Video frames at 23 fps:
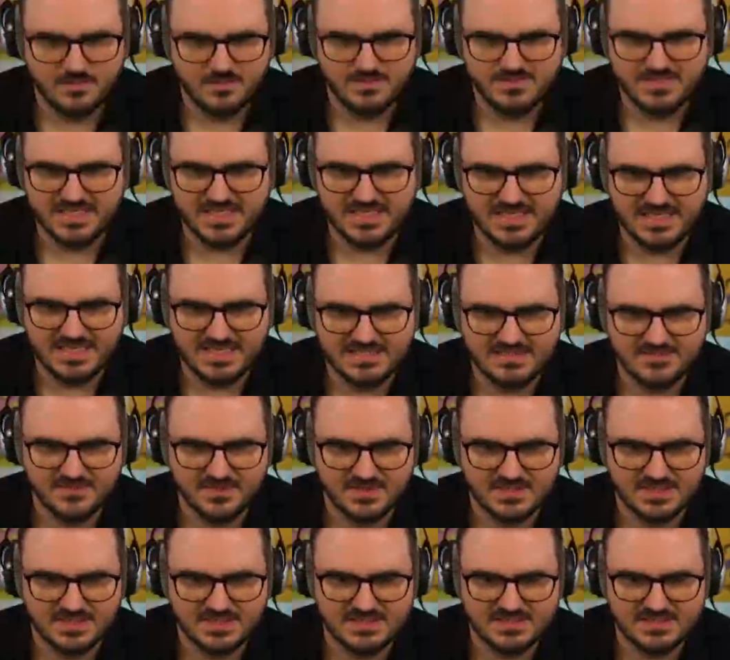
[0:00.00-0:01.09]
Teil 1 war
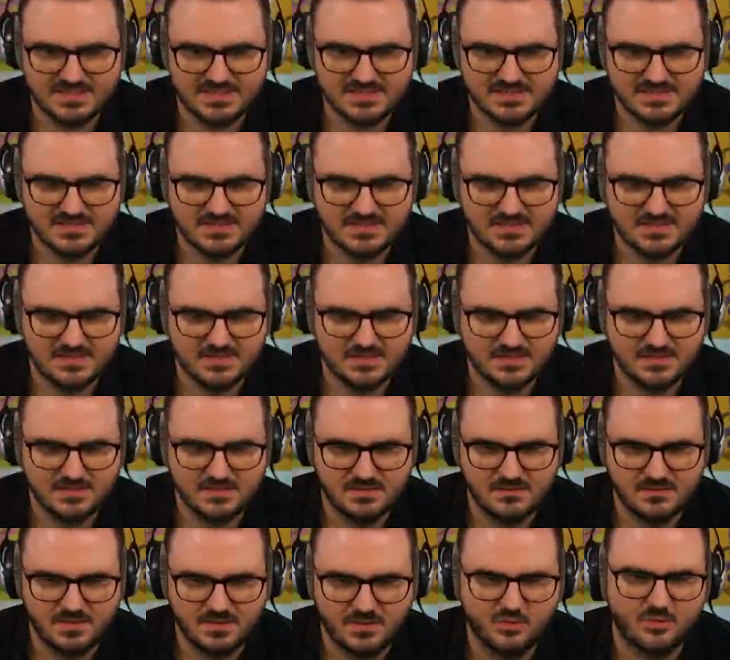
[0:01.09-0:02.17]
krass.
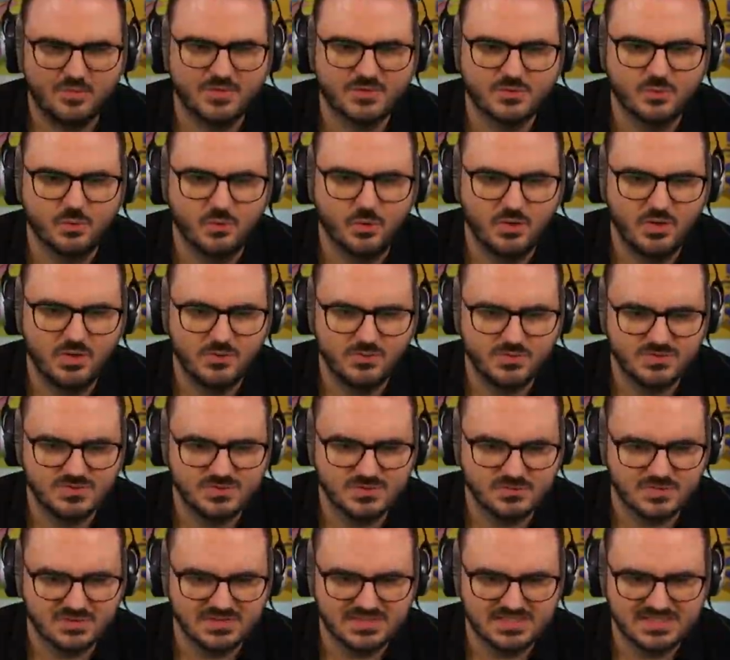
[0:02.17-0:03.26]
Auch mit Koop und so.
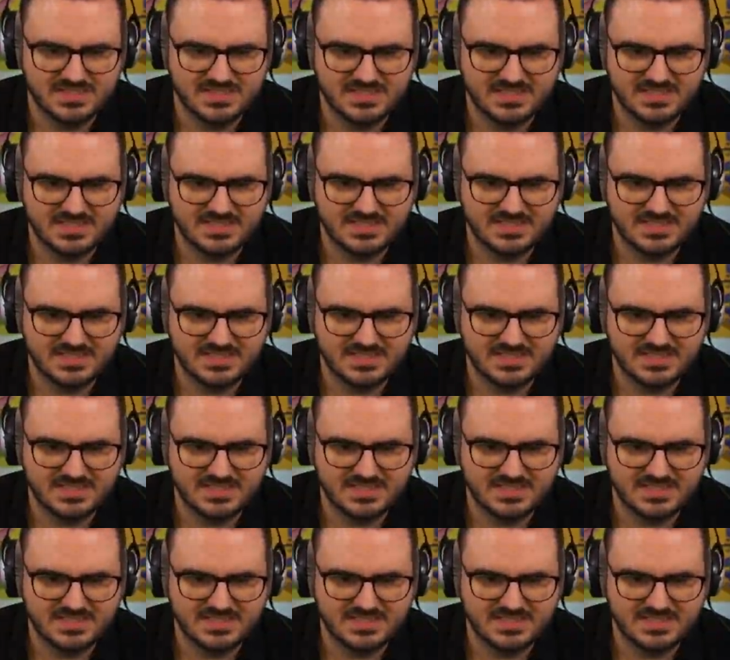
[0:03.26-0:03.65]
Das Ding hat eigentlich